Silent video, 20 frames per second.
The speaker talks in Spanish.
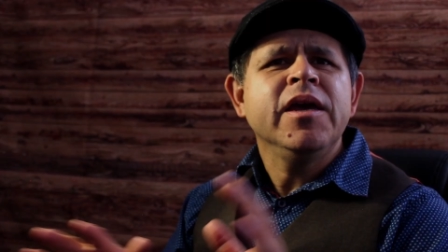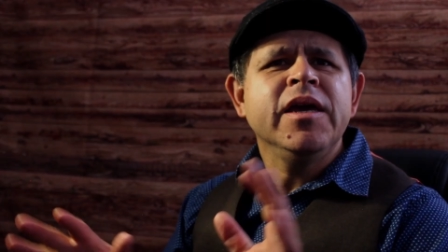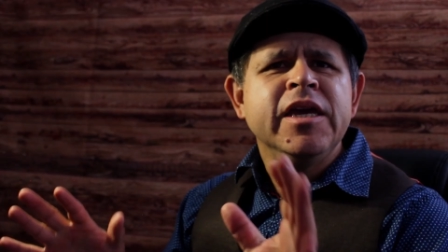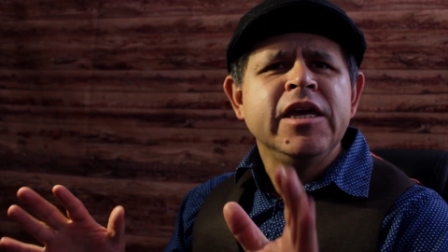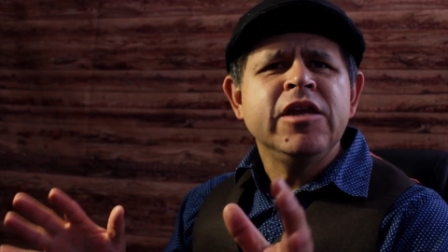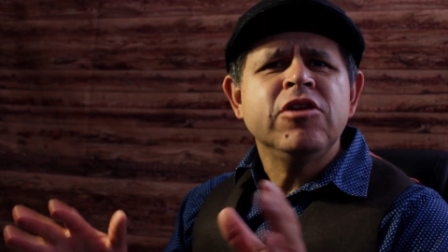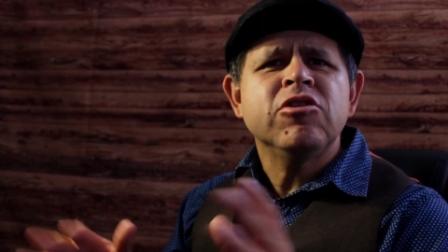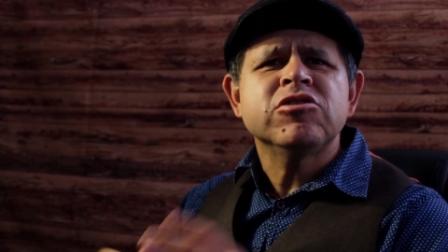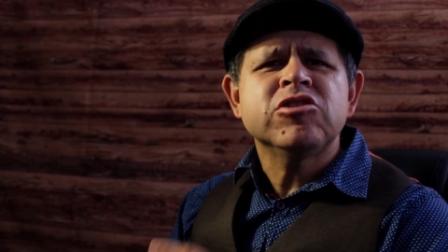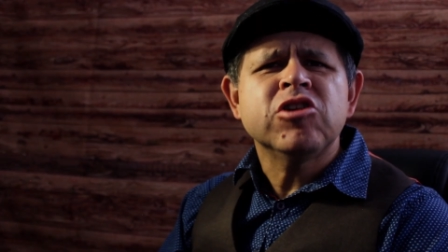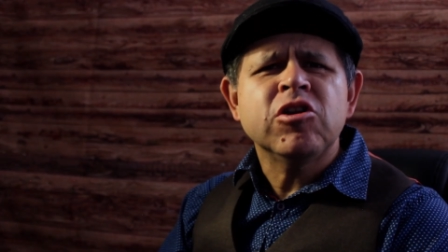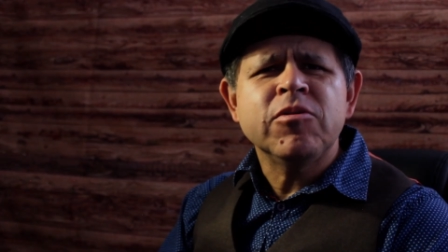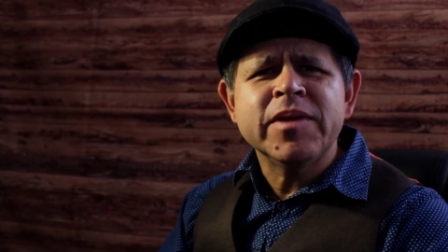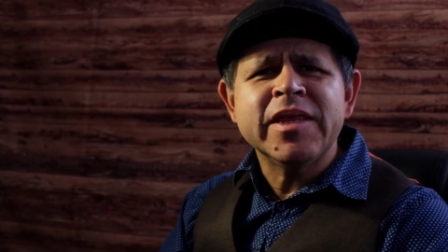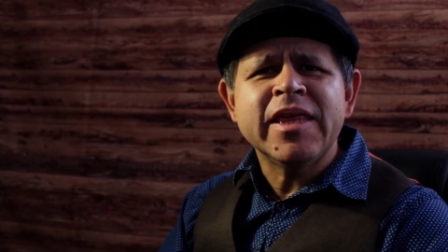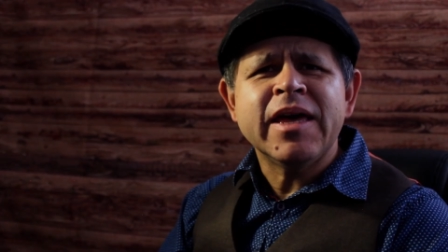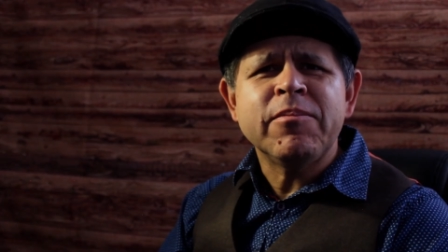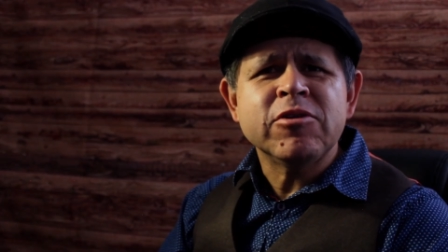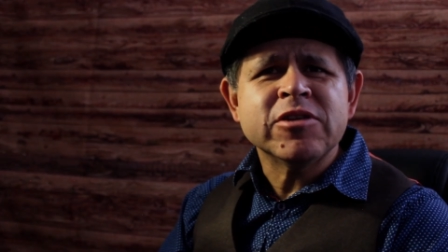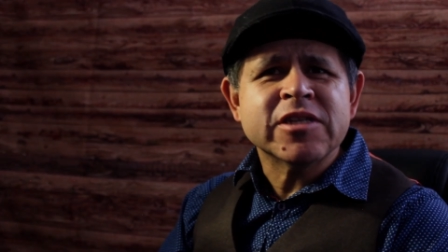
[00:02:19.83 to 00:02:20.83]
Y nos
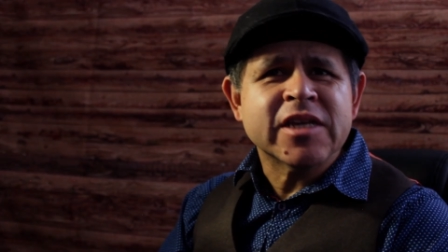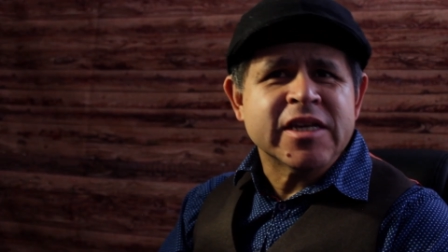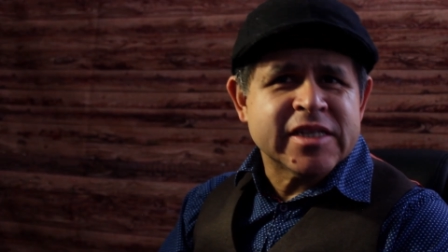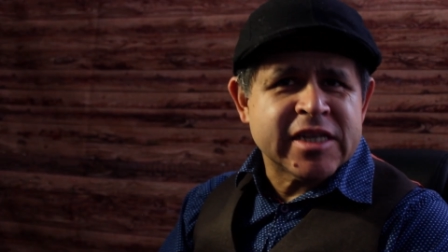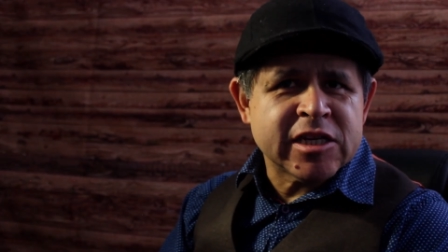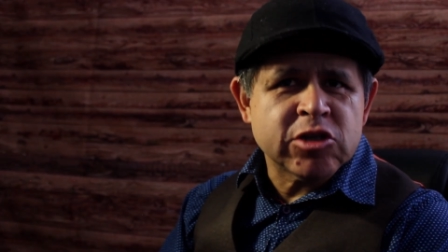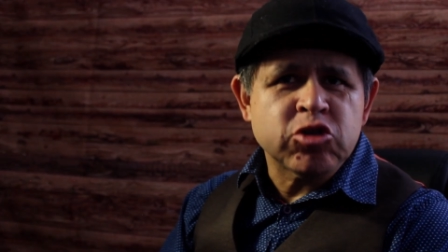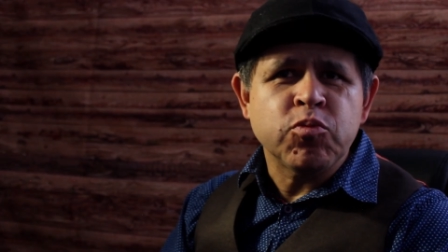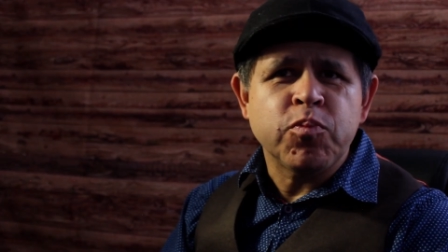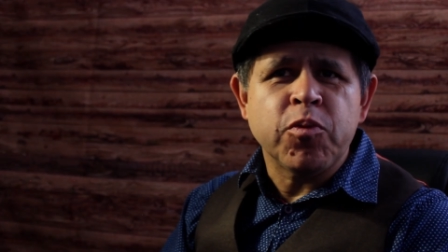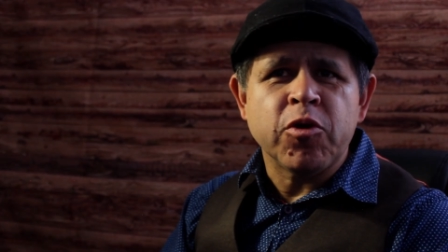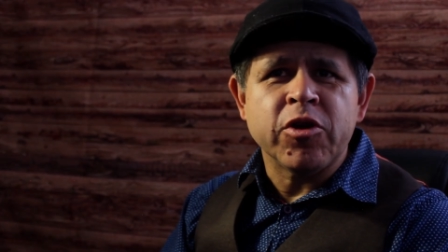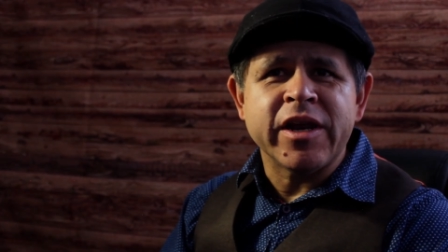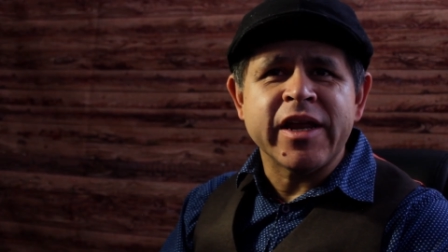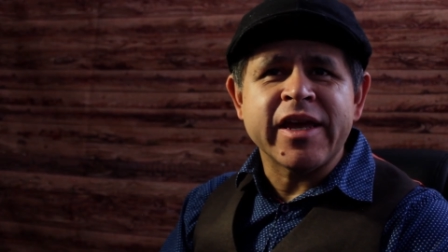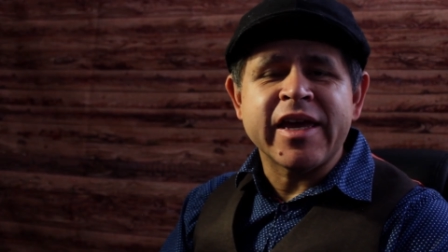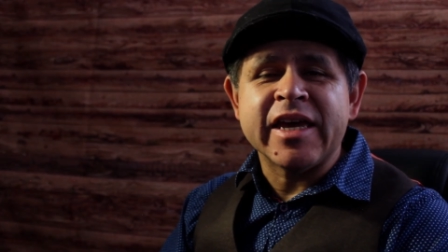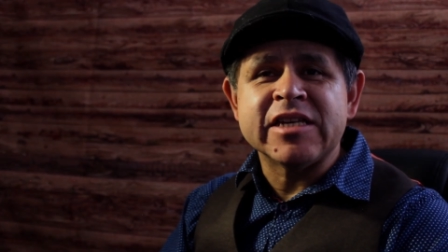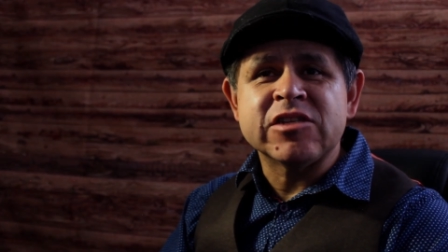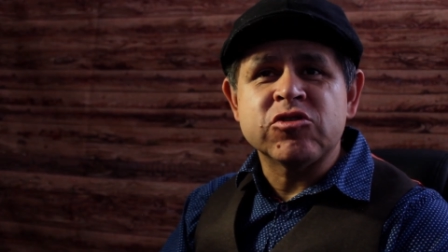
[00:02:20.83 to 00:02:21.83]
olvidamos que se
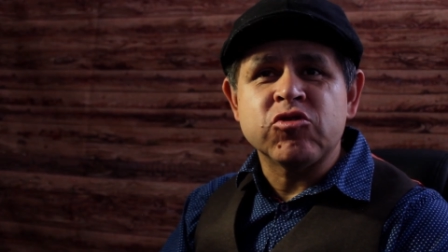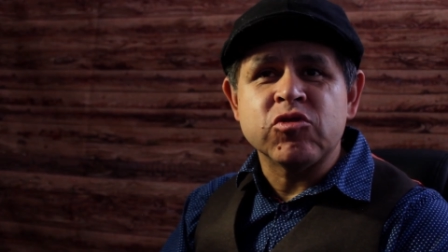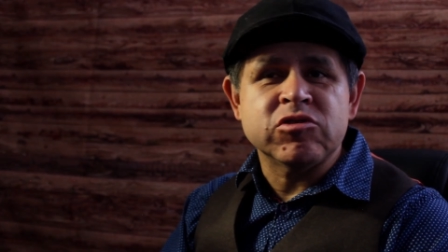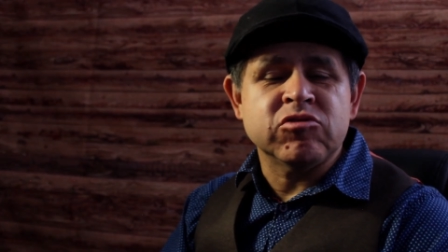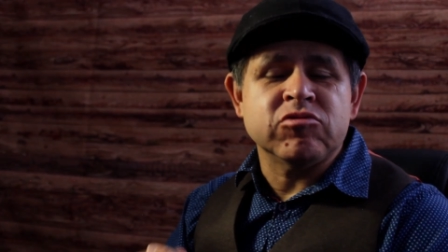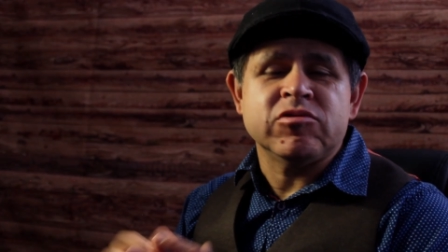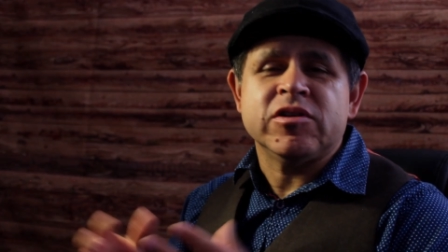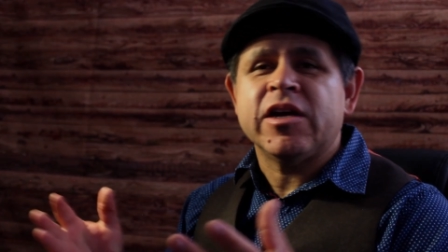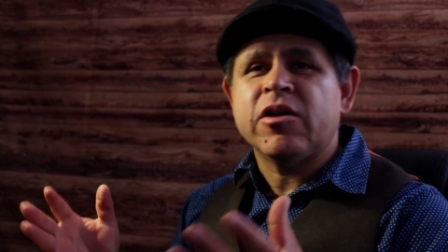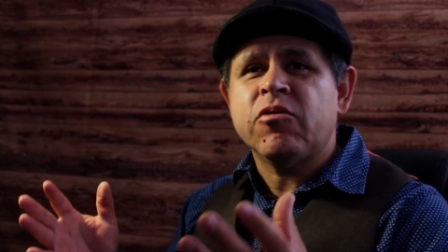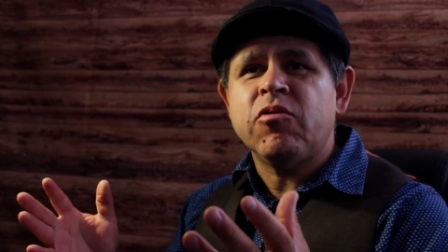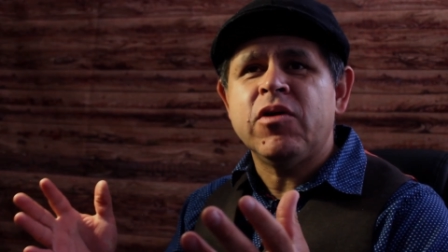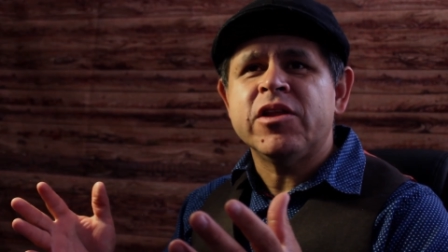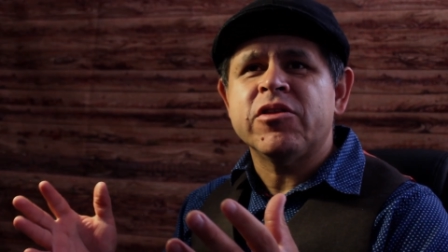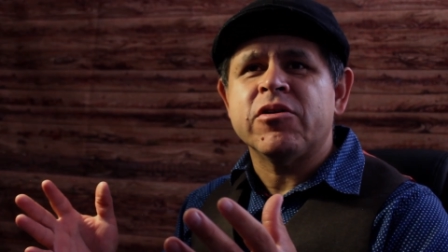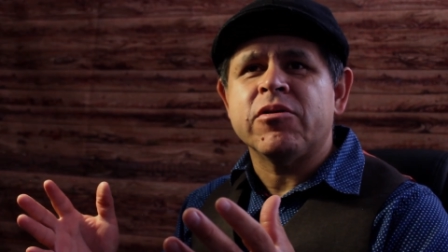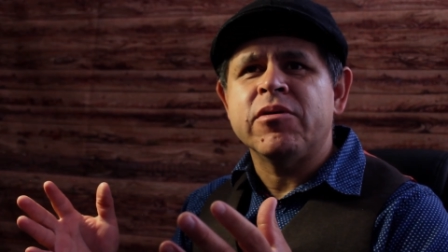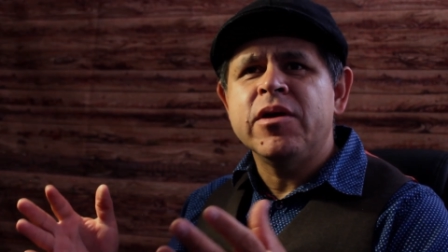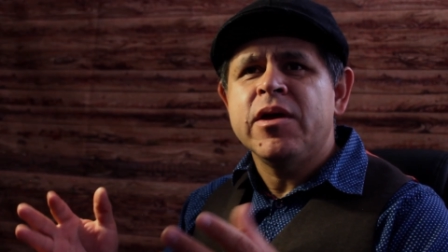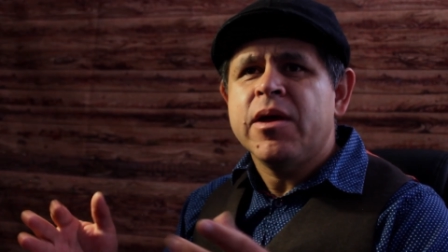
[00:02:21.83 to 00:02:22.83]
supone que esto es un
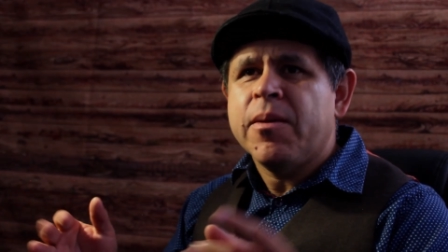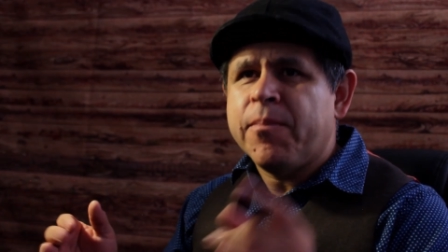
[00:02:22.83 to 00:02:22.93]
recuerdo,